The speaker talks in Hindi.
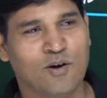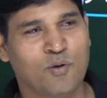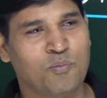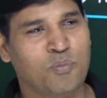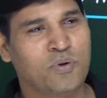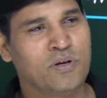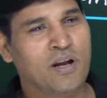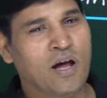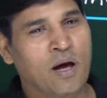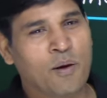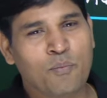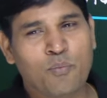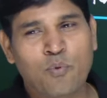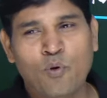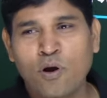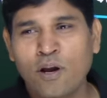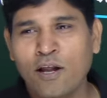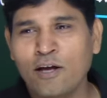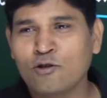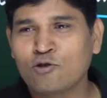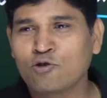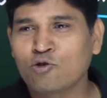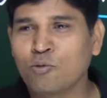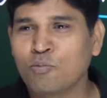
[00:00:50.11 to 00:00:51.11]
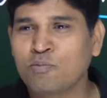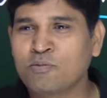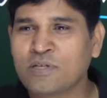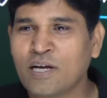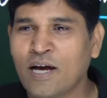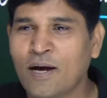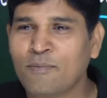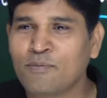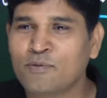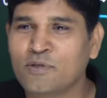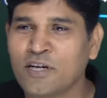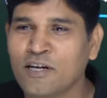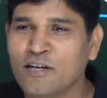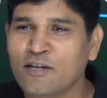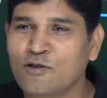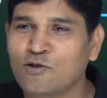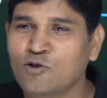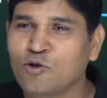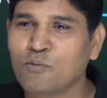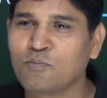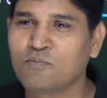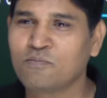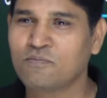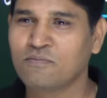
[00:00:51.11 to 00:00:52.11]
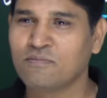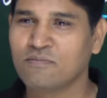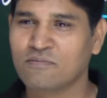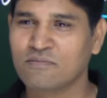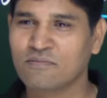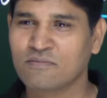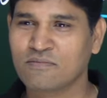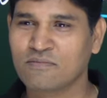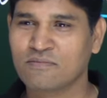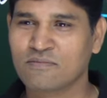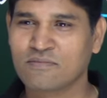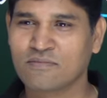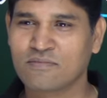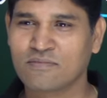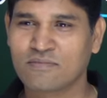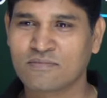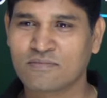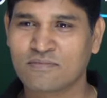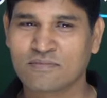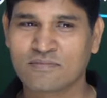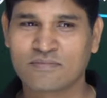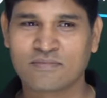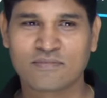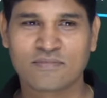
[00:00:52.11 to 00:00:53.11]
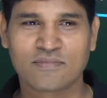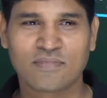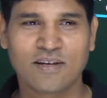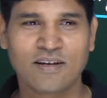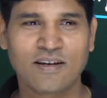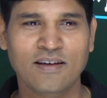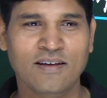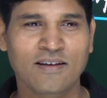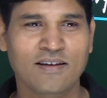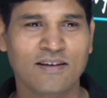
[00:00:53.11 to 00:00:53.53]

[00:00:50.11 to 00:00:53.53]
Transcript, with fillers: बिना बोले चुपचाप चढ़ी चुप है ना